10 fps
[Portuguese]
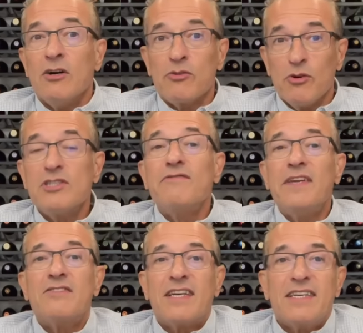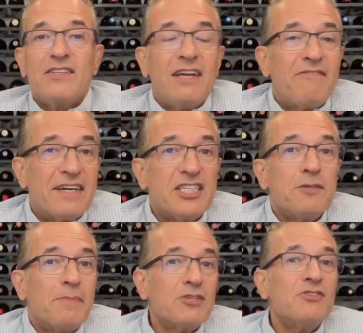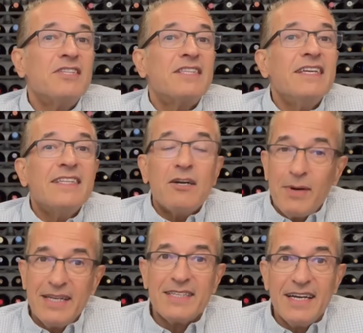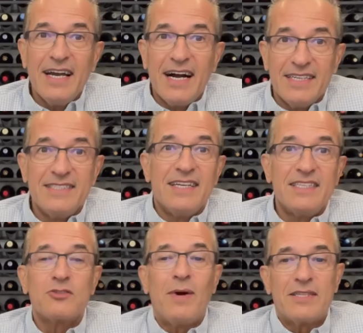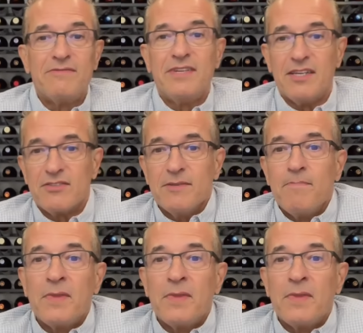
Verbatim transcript: Todos os vinhos aqui estão na faixa de preço de 30 a 40 reais, nesses né? quatro vinhos.